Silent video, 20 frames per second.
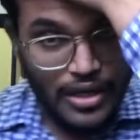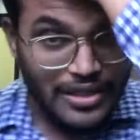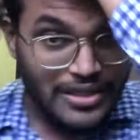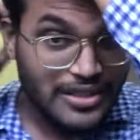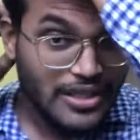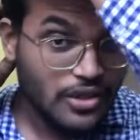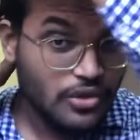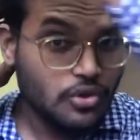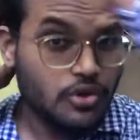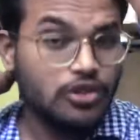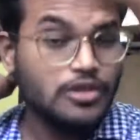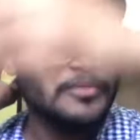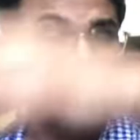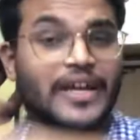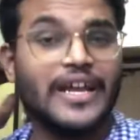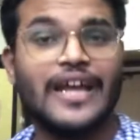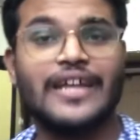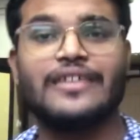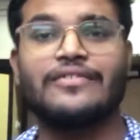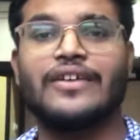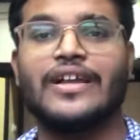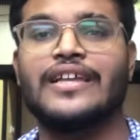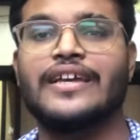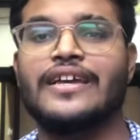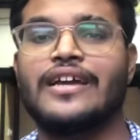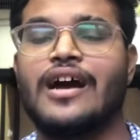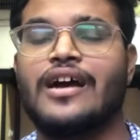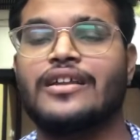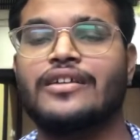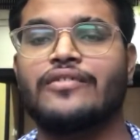ये खुद बनाने वाली
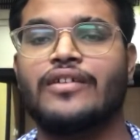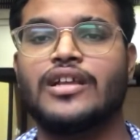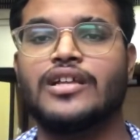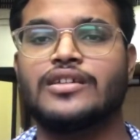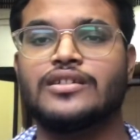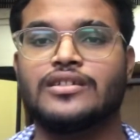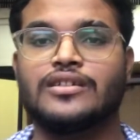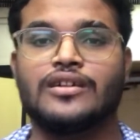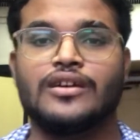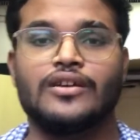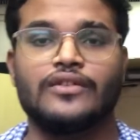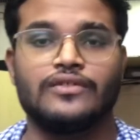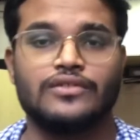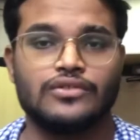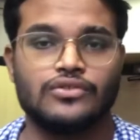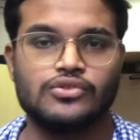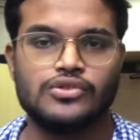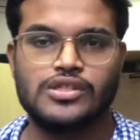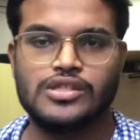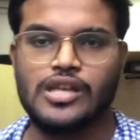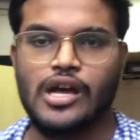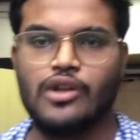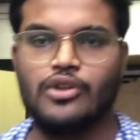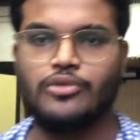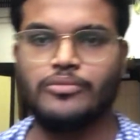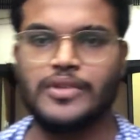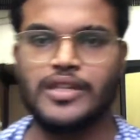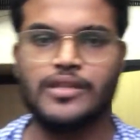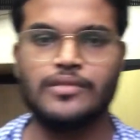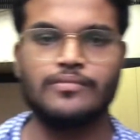है आने वाले कुछ सालों
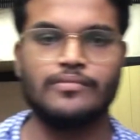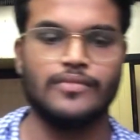में